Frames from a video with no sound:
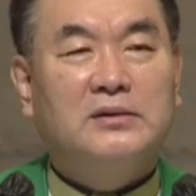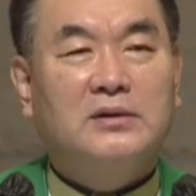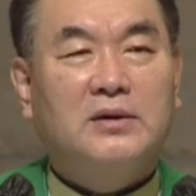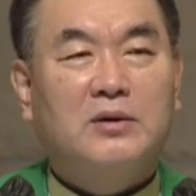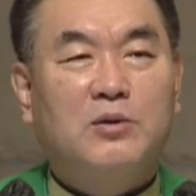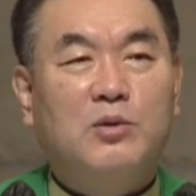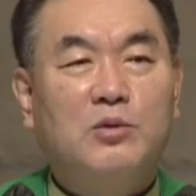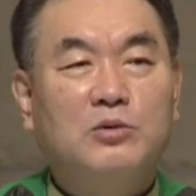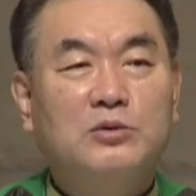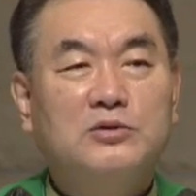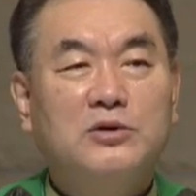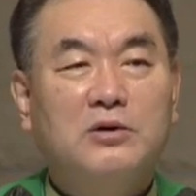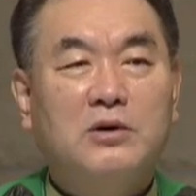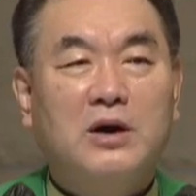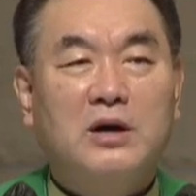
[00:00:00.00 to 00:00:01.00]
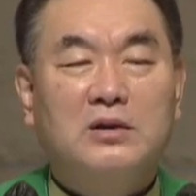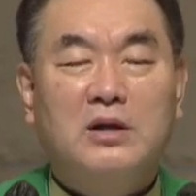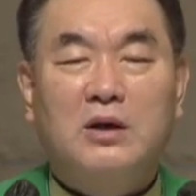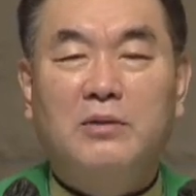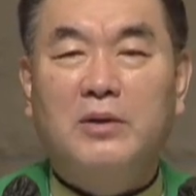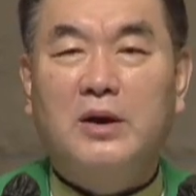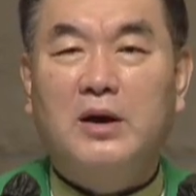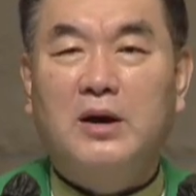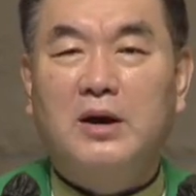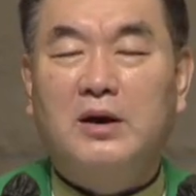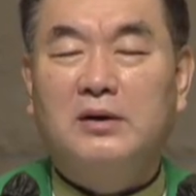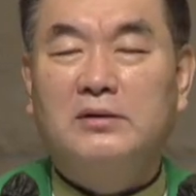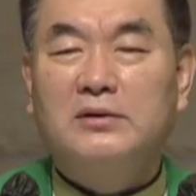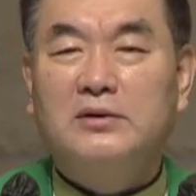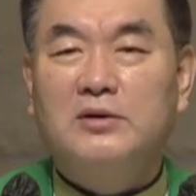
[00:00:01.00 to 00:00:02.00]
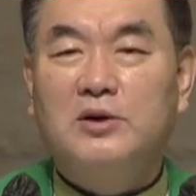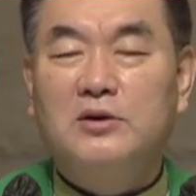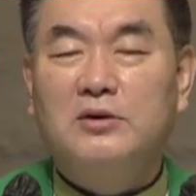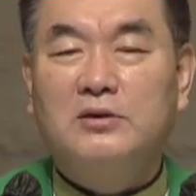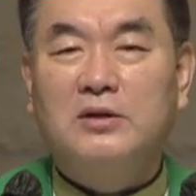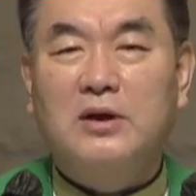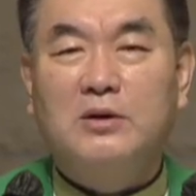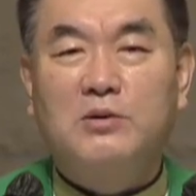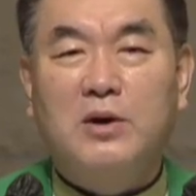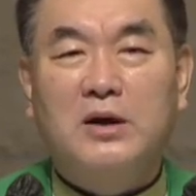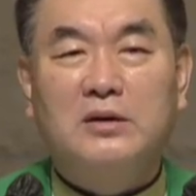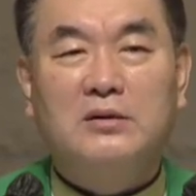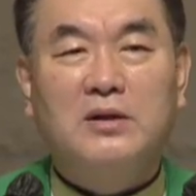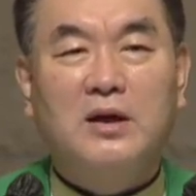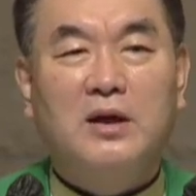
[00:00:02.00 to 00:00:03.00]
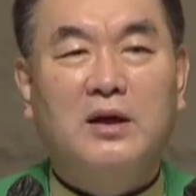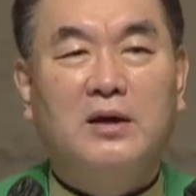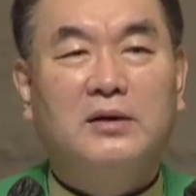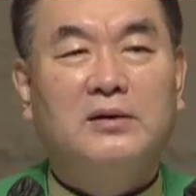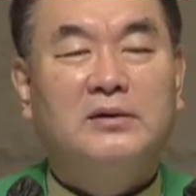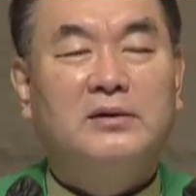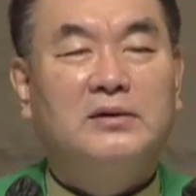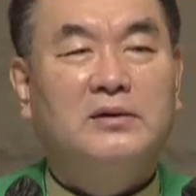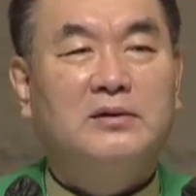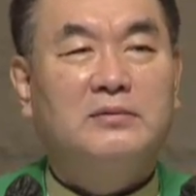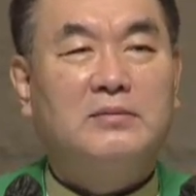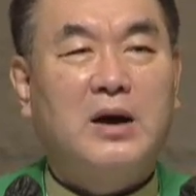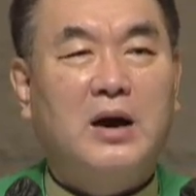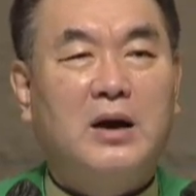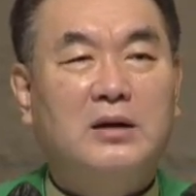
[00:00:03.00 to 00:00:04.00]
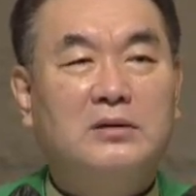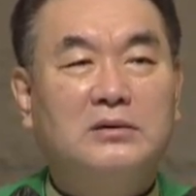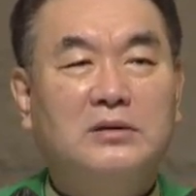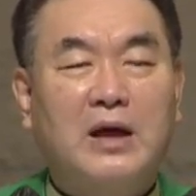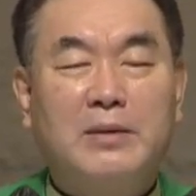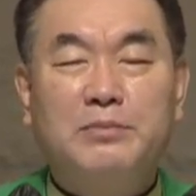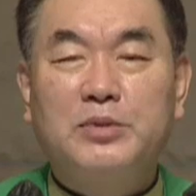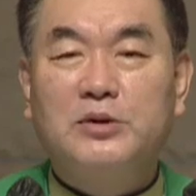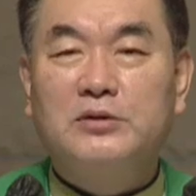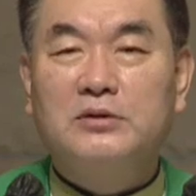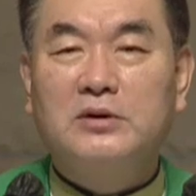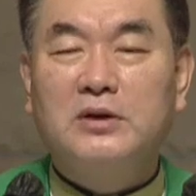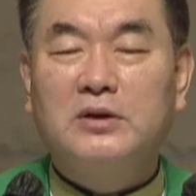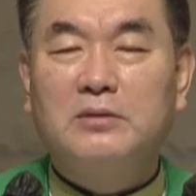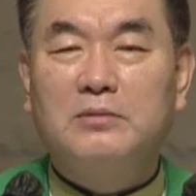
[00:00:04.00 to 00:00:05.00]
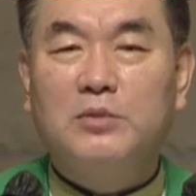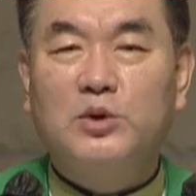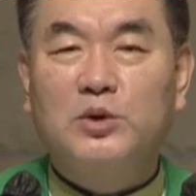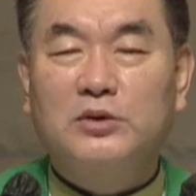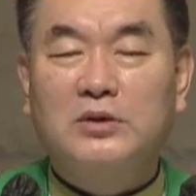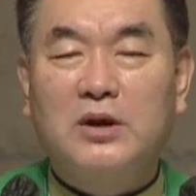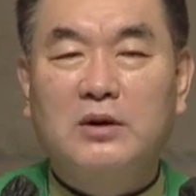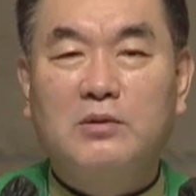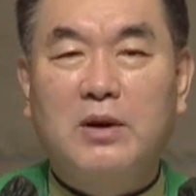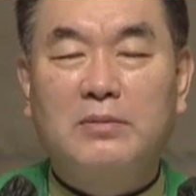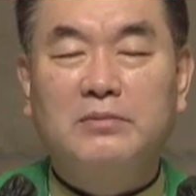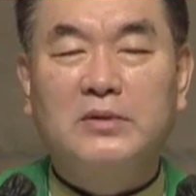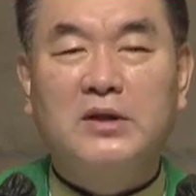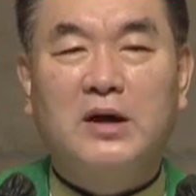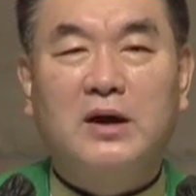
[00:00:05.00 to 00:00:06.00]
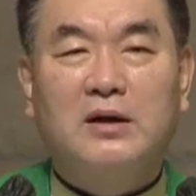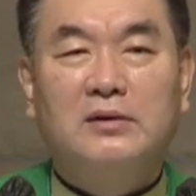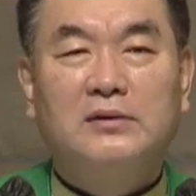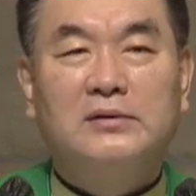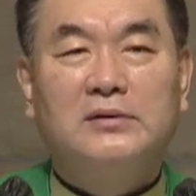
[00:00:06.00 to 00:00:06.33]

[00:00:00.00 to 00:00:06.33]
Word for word: 네, 공처가 대회가 열렸다고 하는데 많은 남편들이 모였다고 합니다.